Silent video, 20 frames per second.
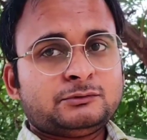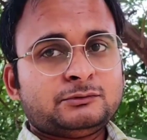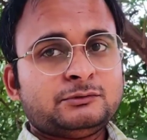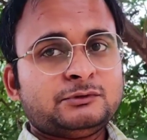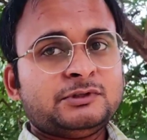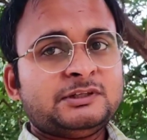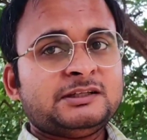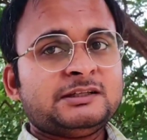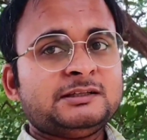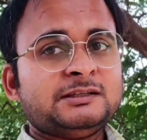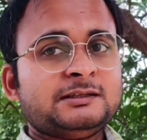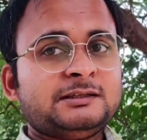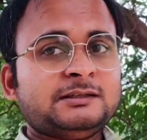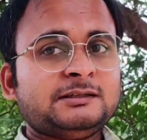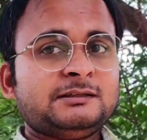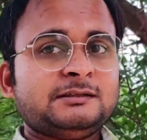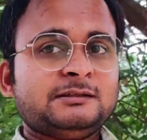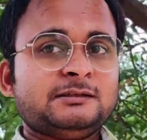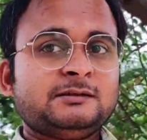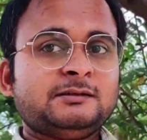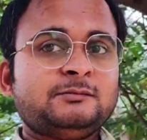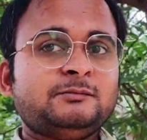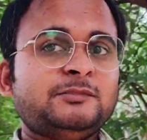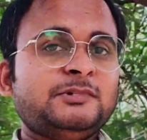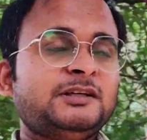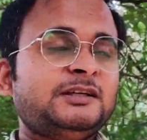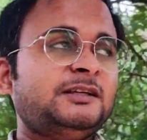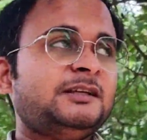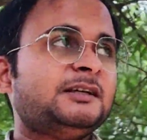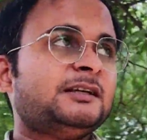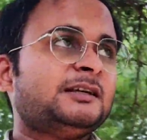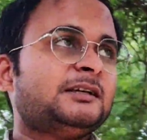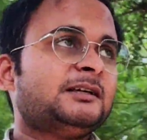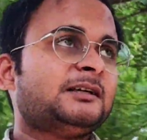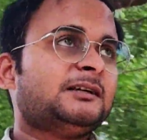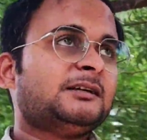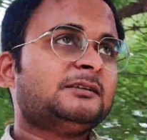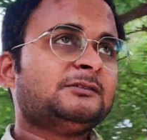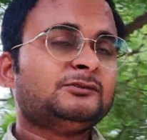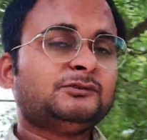उन्होंने देखिए मीडिया
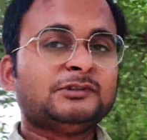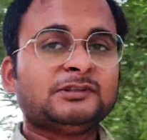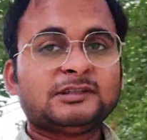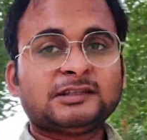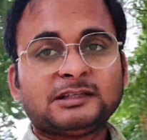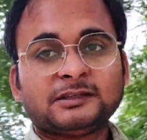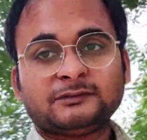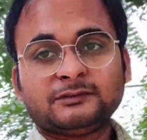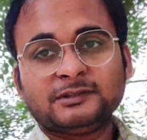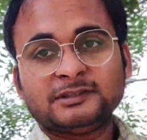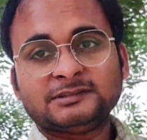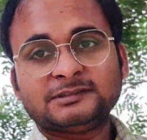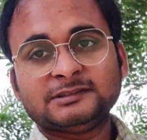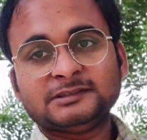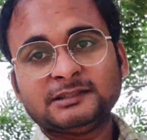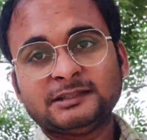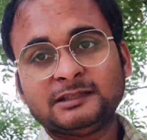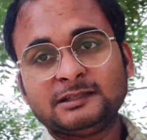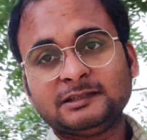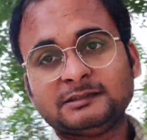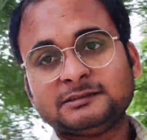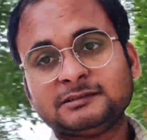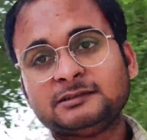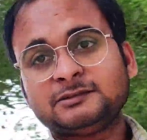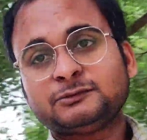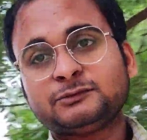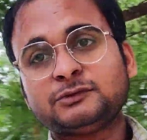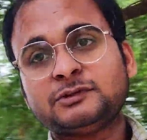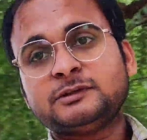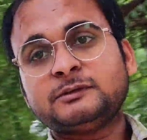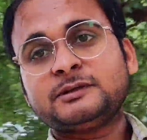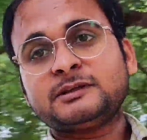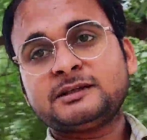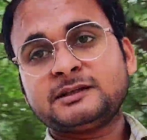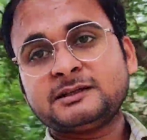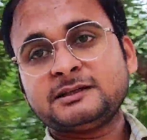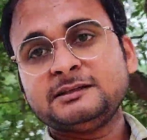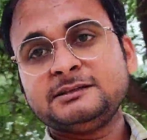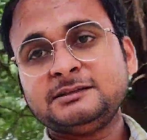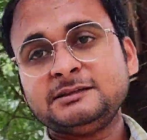जो है काफ़ी अच्छे तरीके से इसको कवर
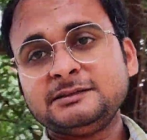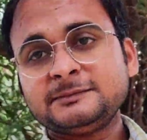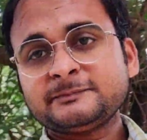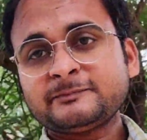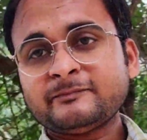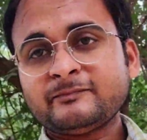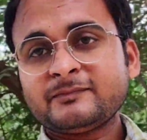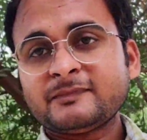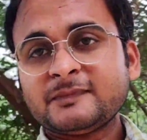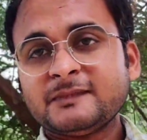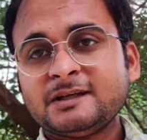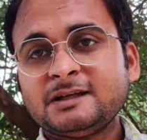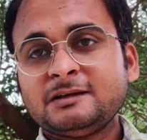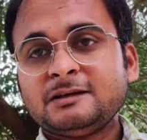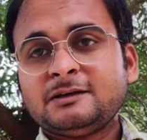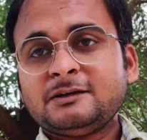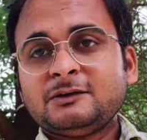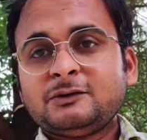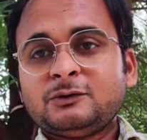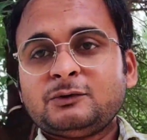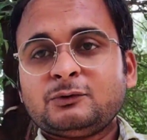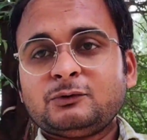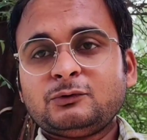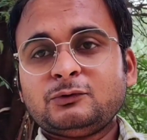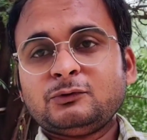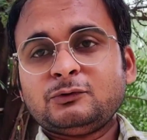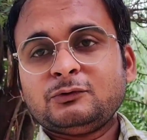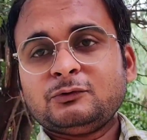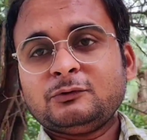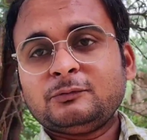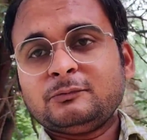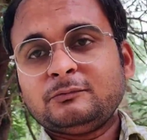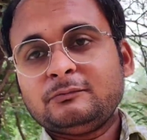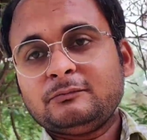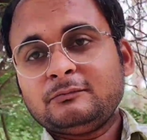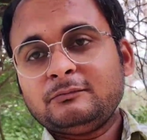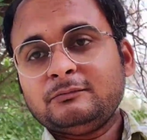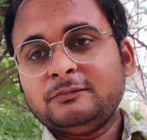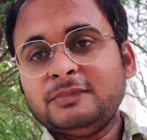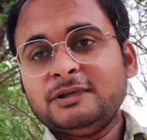कर रही थी तो
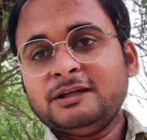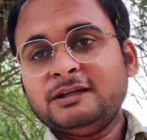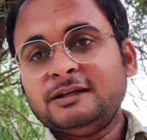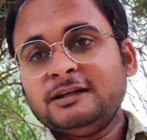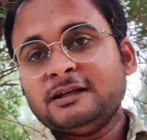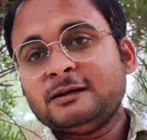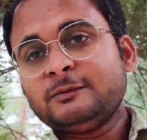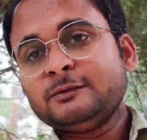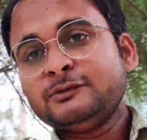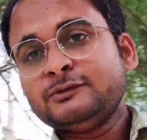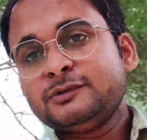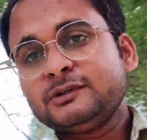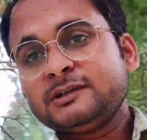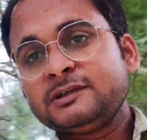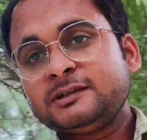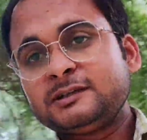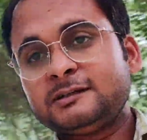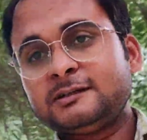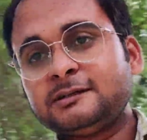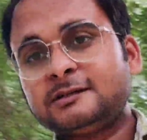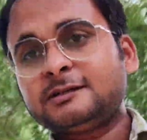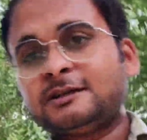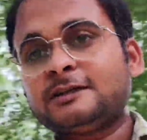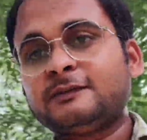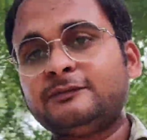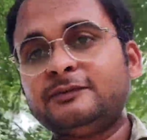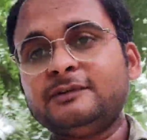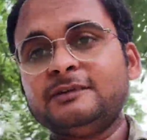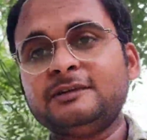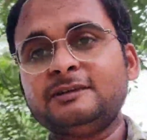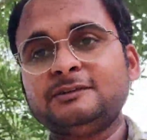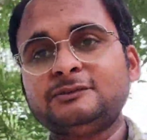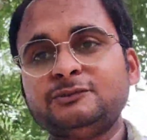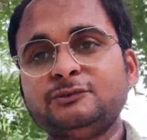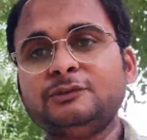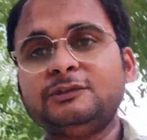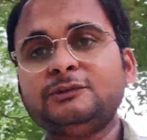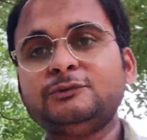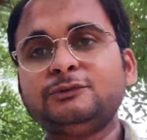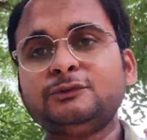मीडिया भी जो है काफ़ी
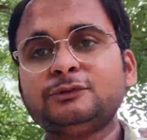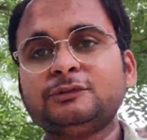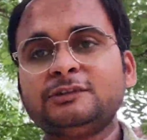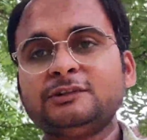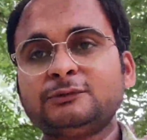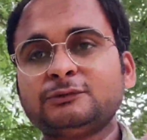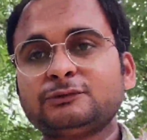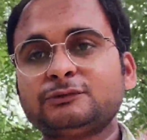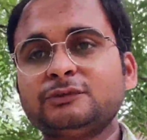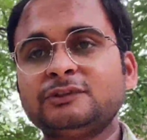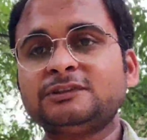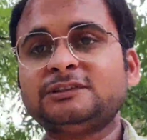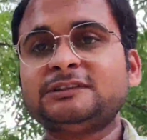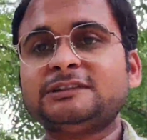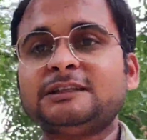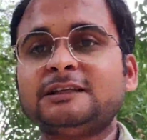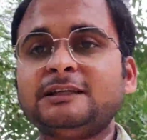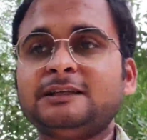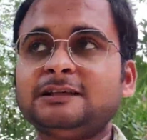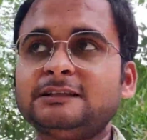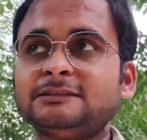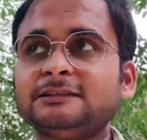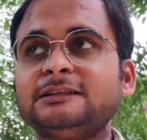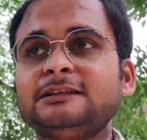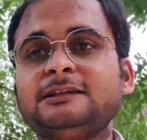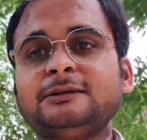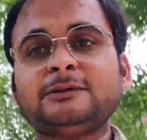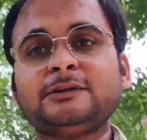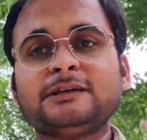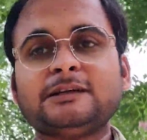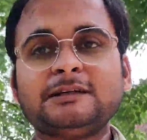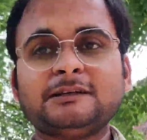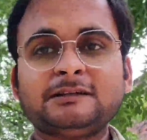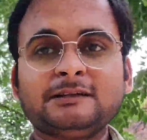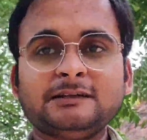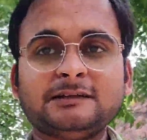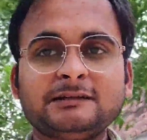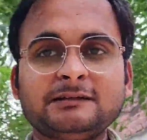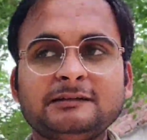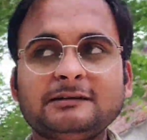जो न्यूज़ होती है उसको अच्छे तरीके से ही कवर
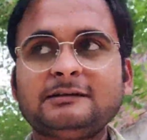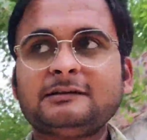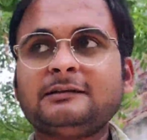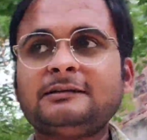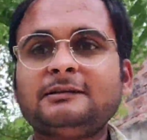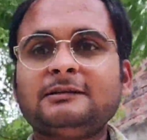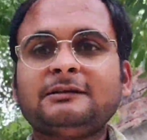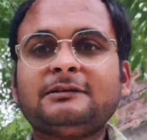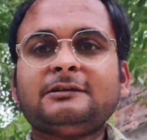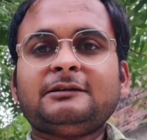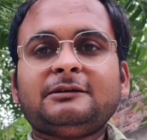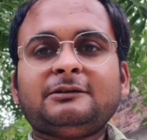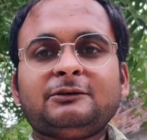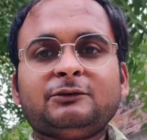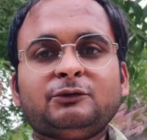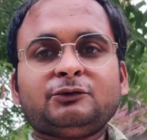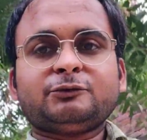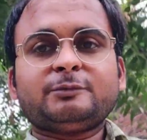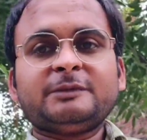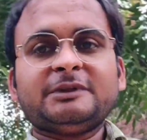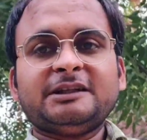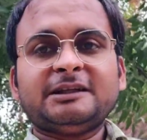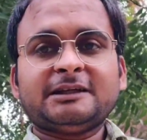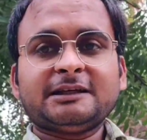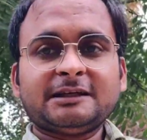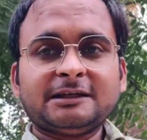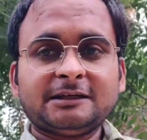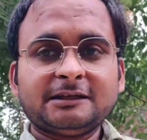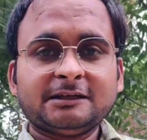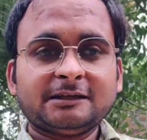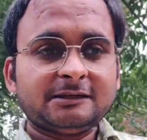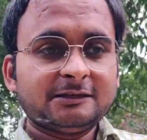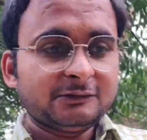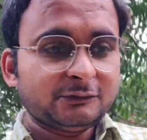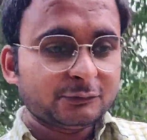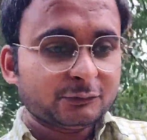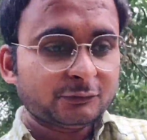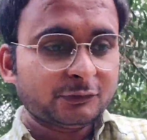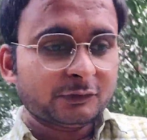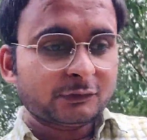करती है उसमें दिखाया गया कि
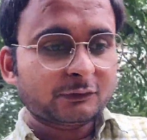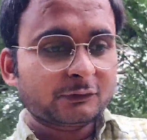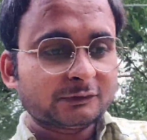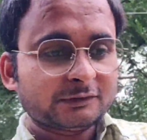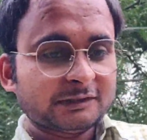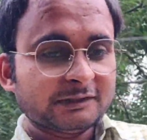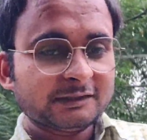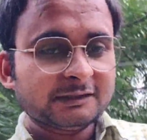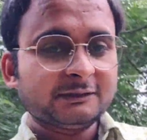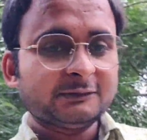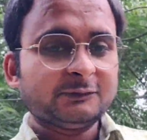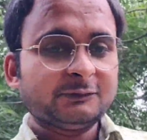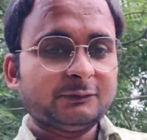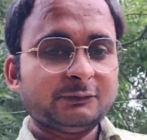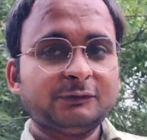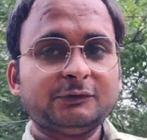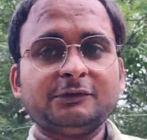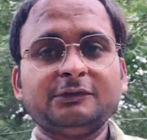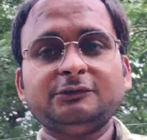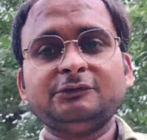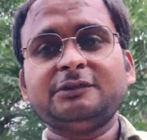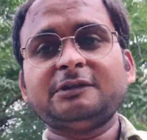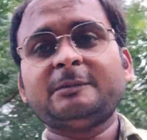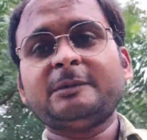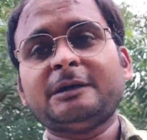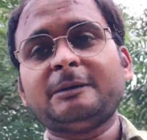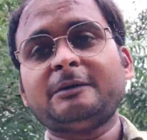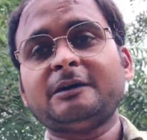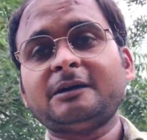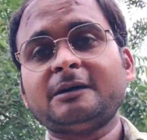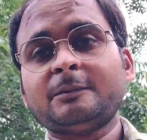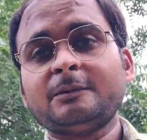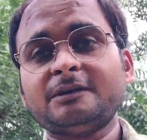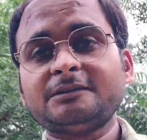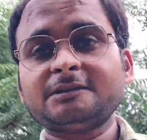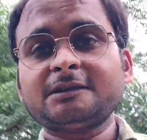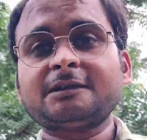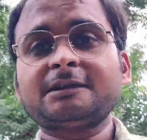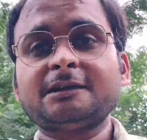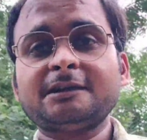जो गौरव थे उन्होंने जो है बाबा का
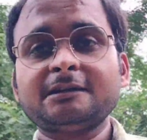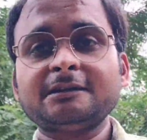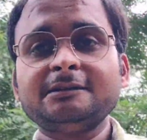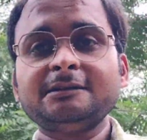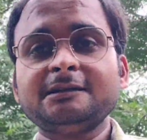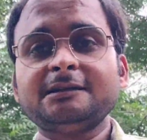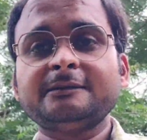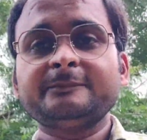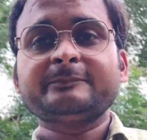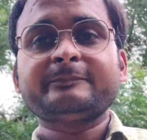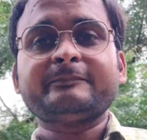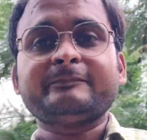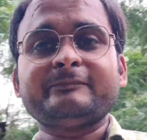पैसा खा लिया